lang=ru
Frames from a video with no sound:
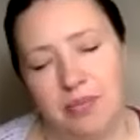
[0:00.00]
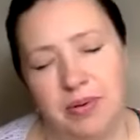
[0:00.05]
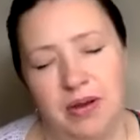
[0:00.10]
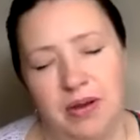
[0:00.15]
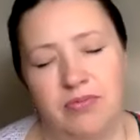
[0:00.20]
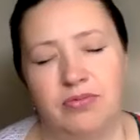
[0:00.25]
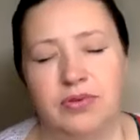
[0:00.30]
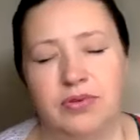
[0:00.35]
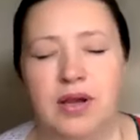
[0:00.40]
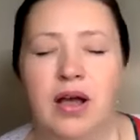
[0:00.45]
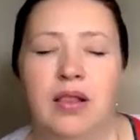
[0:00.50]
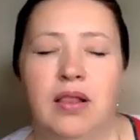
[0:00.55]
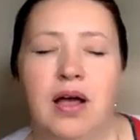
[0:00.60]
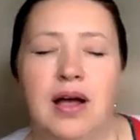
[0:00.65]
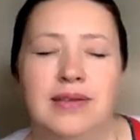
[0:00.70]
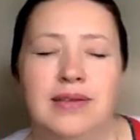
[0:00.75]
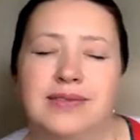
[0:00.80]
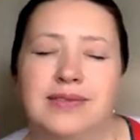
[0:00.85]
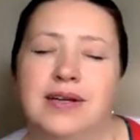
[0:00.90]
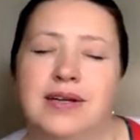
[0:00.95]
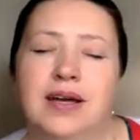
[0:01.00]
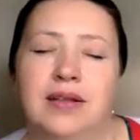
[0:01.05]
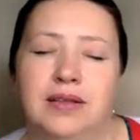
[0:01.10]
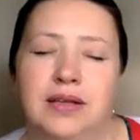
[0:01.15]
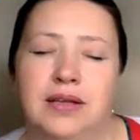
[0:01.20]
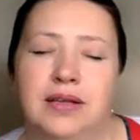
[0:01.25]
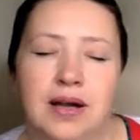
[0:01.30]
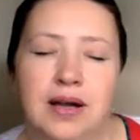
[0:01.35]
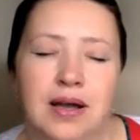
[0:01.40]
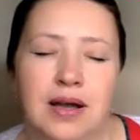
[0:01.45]
прям голландская,
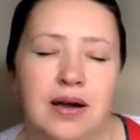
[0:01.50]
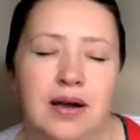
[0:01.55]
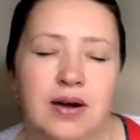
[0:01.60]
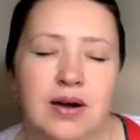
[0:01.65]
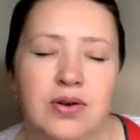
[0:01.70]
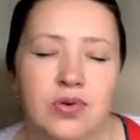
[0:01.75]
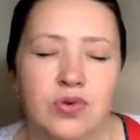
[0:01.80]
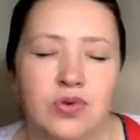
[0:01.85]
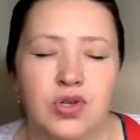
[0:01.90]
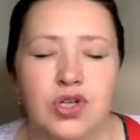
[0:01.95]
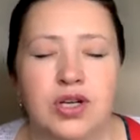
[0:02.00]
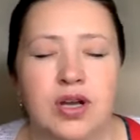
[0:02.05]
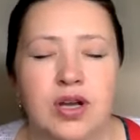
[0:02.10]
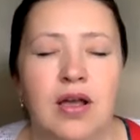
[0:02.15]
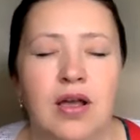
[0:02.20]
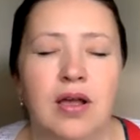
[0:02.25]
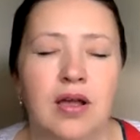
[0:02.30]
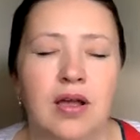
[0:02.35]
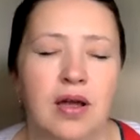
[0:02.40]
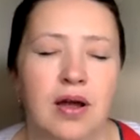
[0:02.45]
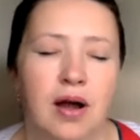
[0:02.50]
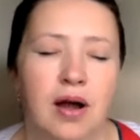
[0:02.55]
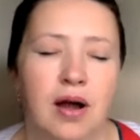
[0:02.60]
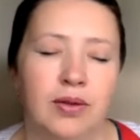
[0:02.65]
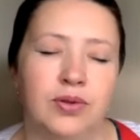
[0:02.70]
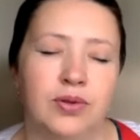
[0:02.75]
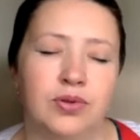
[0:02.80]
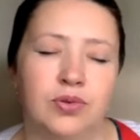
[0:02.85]
такая хорошая, она